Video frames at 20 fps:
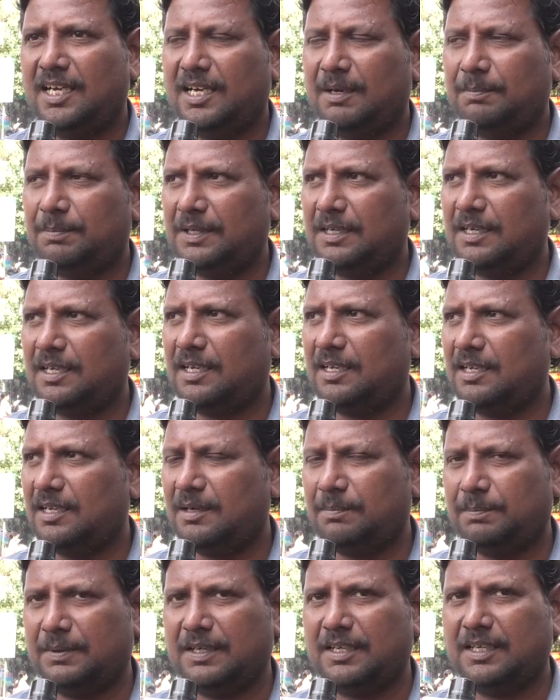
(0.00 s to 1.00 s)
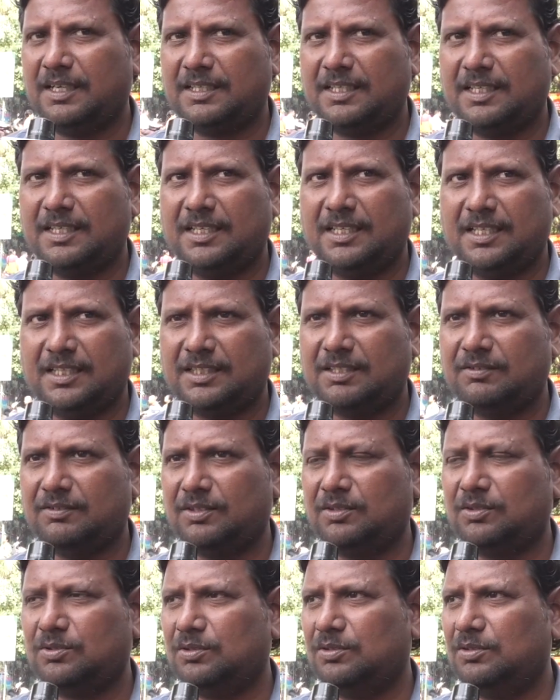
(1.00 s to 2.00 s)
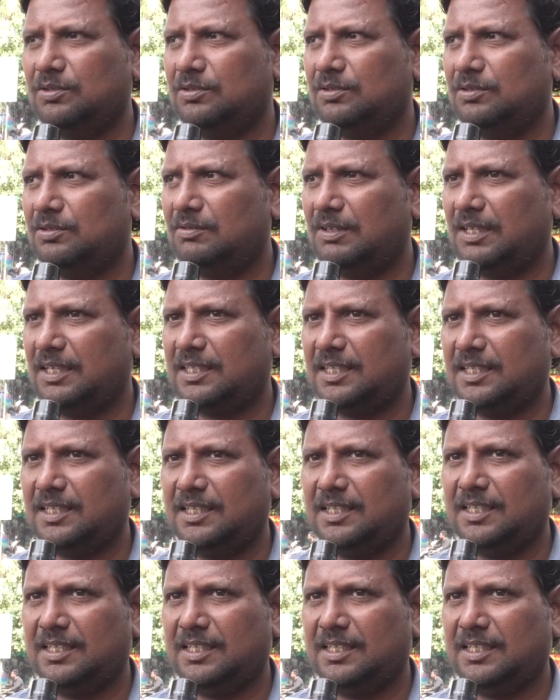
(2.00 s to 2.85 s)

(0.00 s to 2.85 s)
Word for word: ఆ పిల్ల ఆ పిల్లలకి ఎంతవరకు వాళ్ళకి